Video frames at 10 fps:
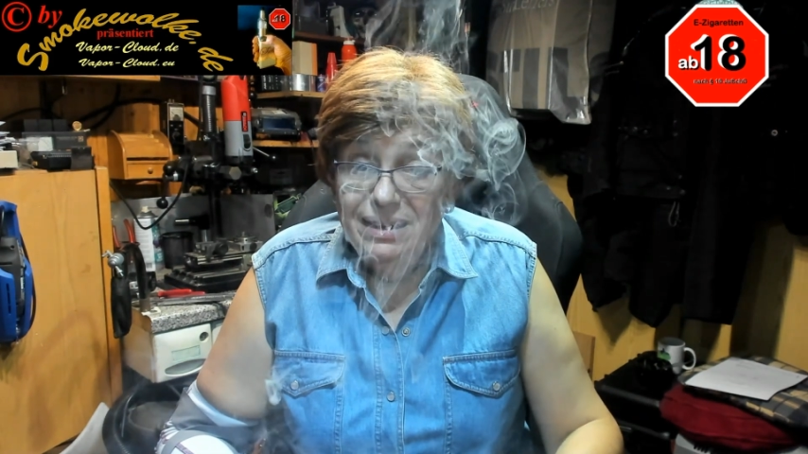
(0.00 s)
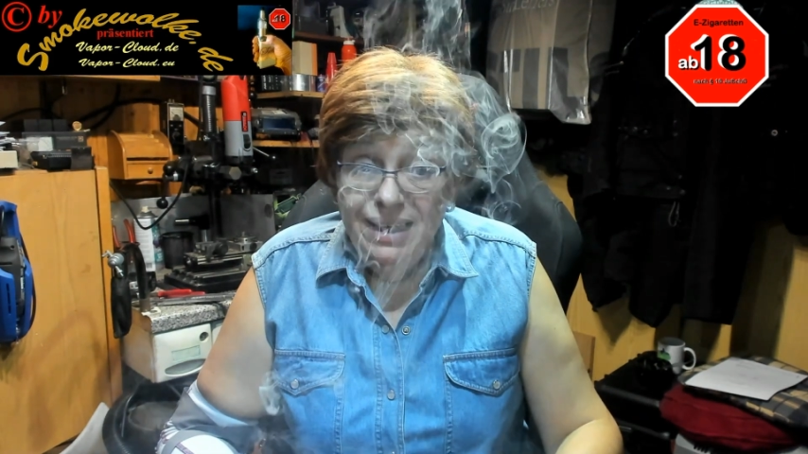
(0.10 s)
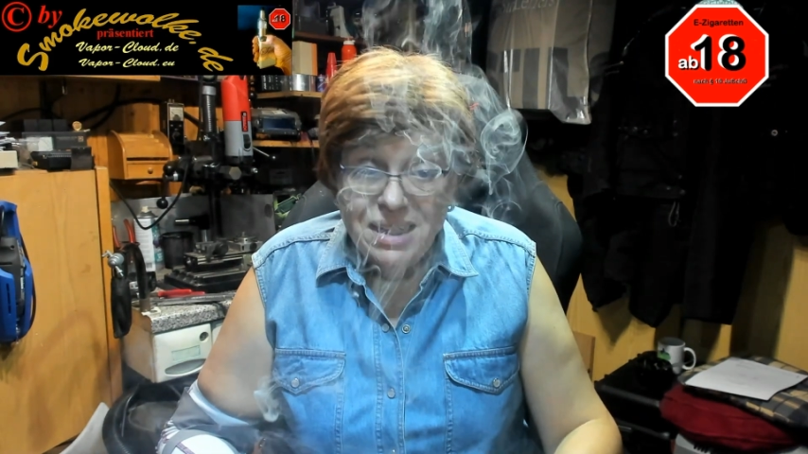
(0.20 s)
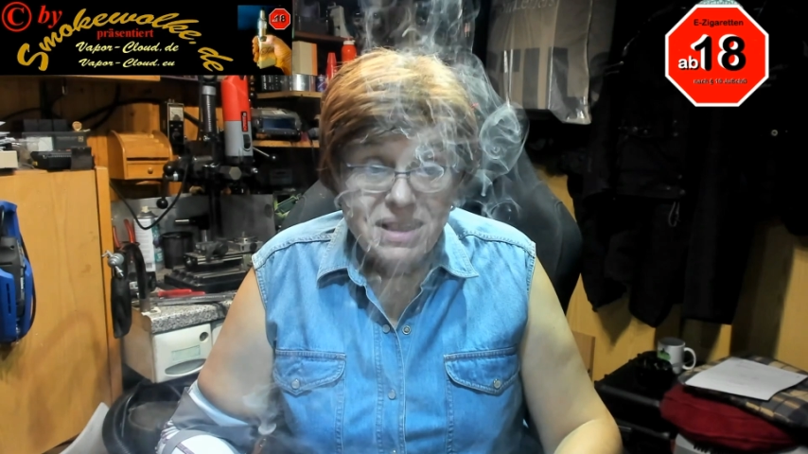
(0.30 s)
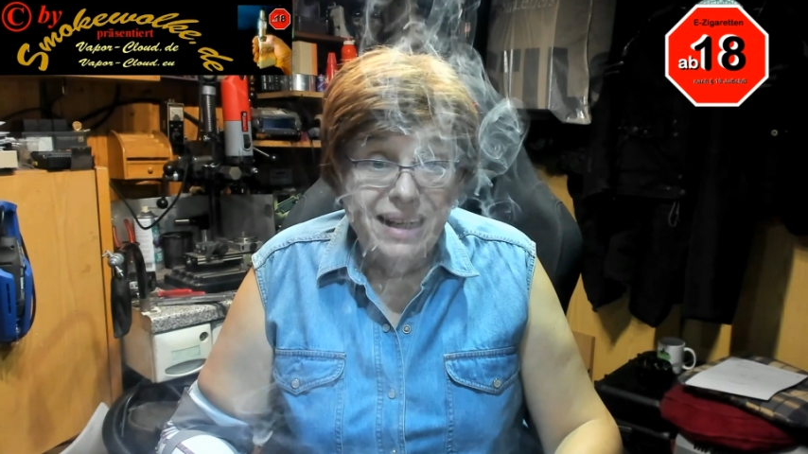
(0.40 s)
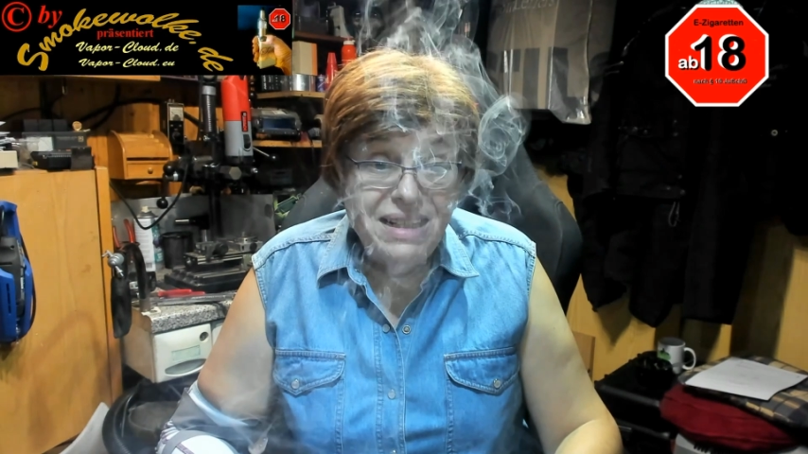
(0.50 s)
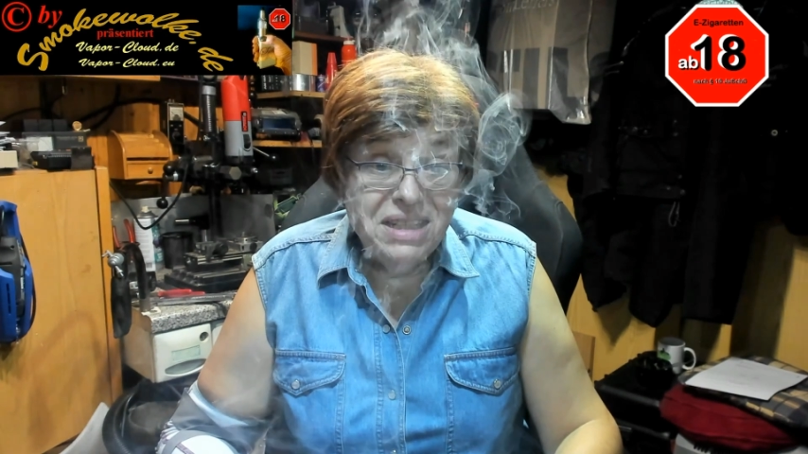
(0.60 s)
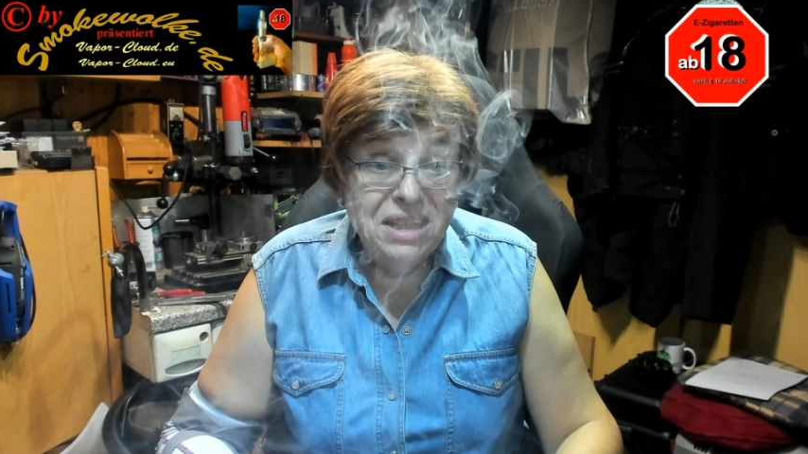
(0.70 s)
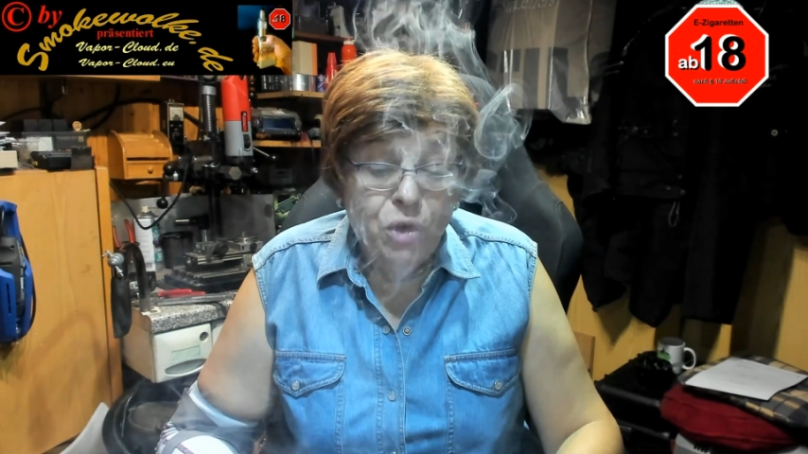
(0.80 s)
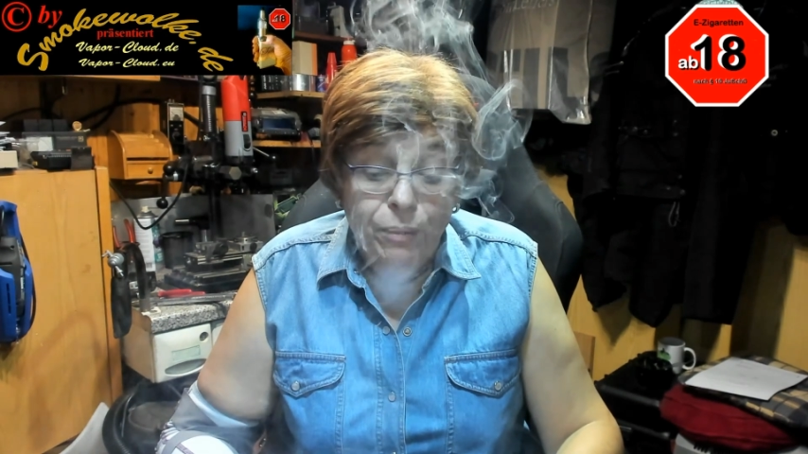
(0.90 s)
Es dreht
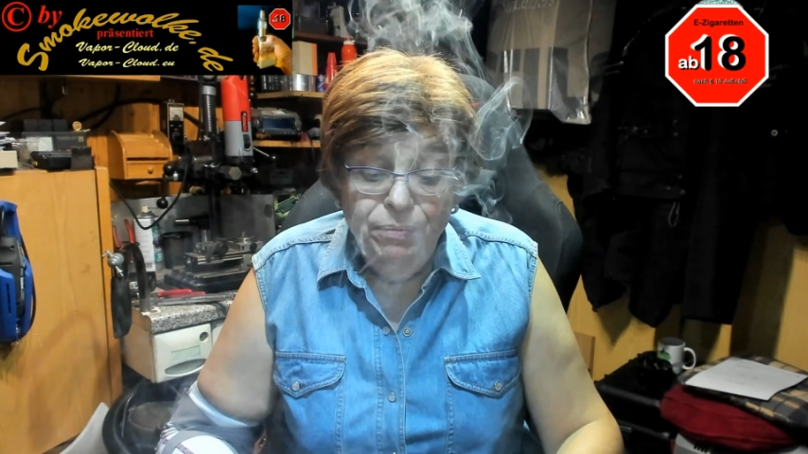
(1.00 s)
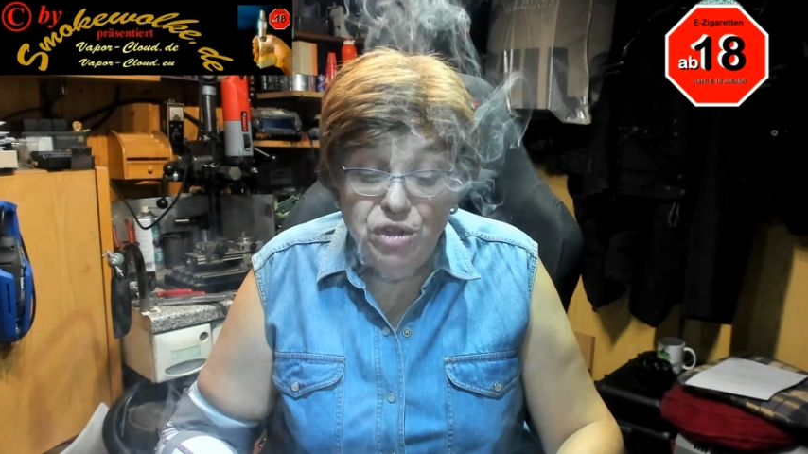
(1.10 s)
sich um